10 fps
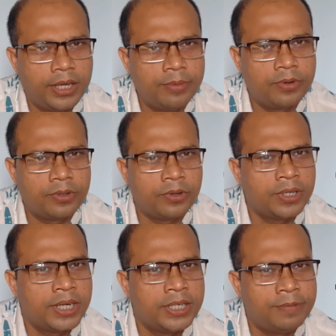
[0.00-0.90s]
এবং নন
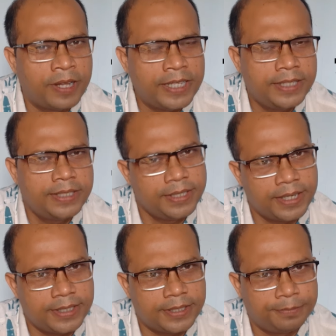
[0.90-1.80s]
ক্রেডিট বাদে তিন
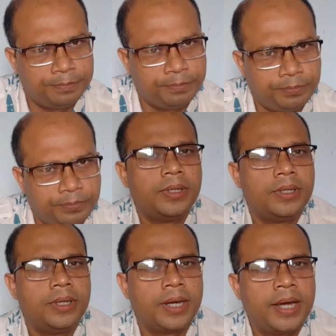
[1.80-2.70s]
হাজার
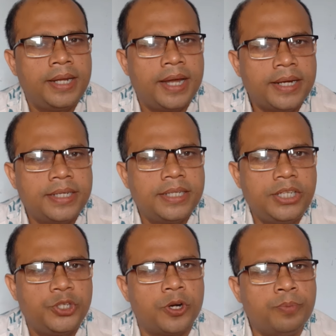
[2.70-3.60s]
এখানে আরেকটি
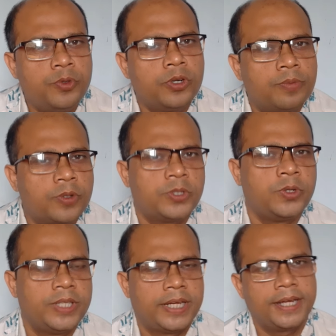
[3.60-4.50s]
সম্পূরক প্রশ্ন
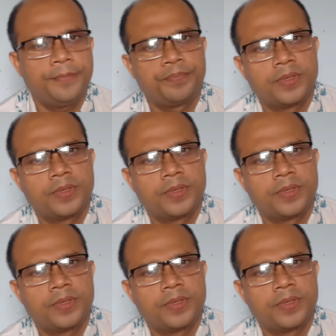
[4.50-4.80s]
হয়ে থাকে